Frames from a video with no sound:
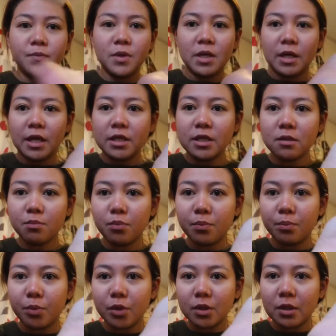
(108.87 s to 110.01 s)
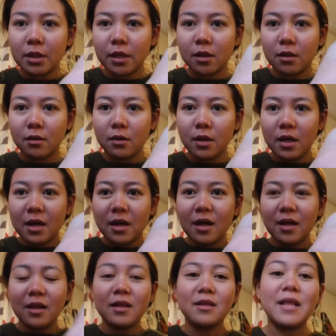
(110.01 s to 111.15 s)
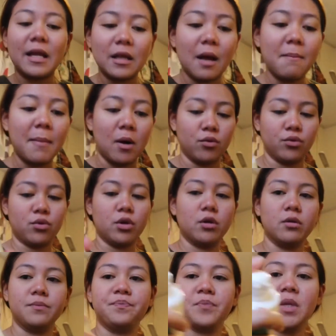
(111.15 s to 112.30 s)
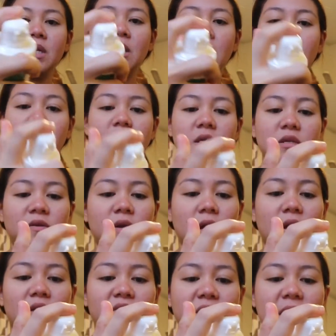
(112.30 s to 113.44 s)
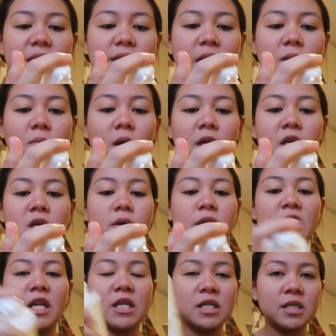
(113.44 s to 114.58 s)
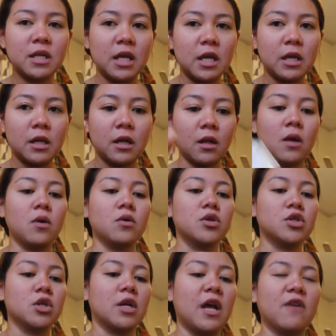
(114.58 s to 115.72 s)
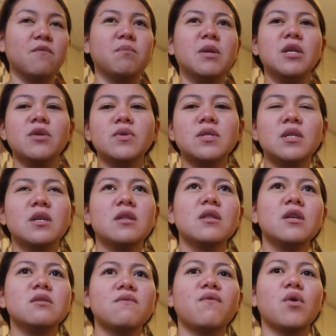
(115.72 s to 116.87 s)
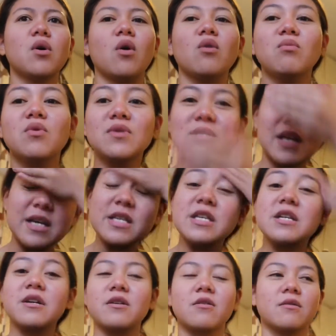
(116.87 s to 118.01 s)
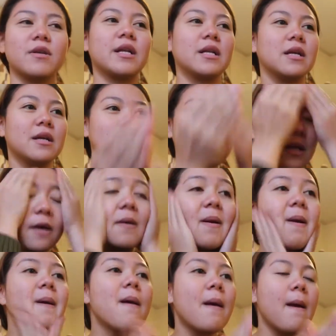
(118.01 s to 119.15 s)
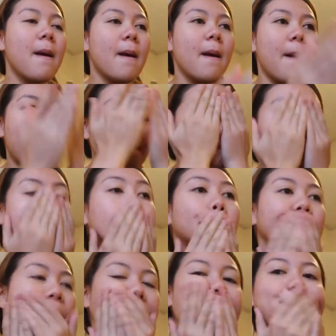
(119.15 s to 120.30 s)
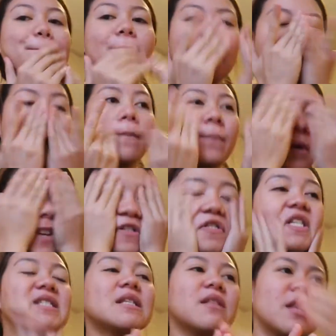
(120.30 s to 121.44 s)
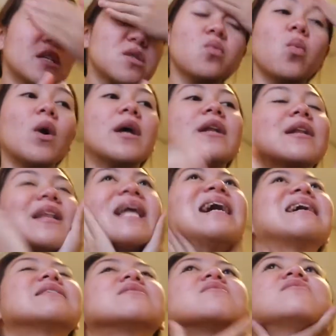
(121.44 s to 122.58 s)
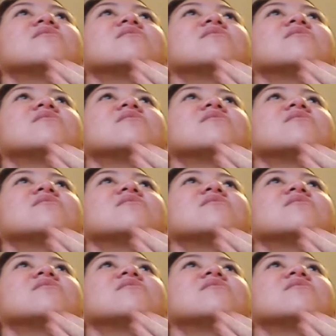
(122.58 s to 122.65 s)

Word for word: Yan, I just put, like, that amount. This is Face and Body Green Skin Lotion. I've been using this for almost a year already kasi mm, I purchased this one last